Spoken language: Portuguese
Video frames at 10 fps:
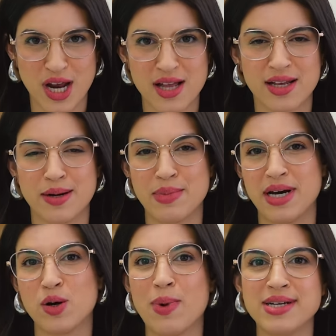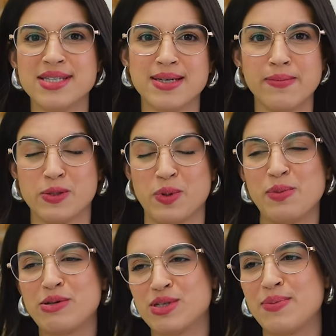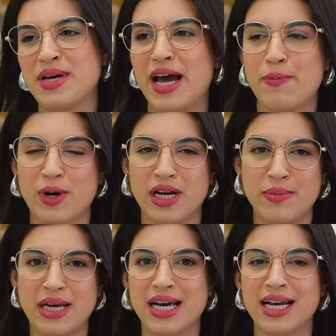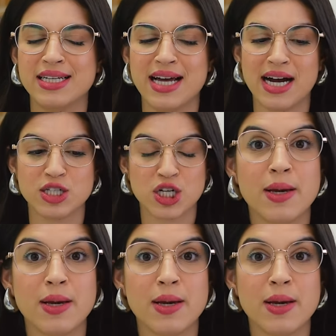Elas eram, eram mais simples, pelo menos na minha época e na minha realidade.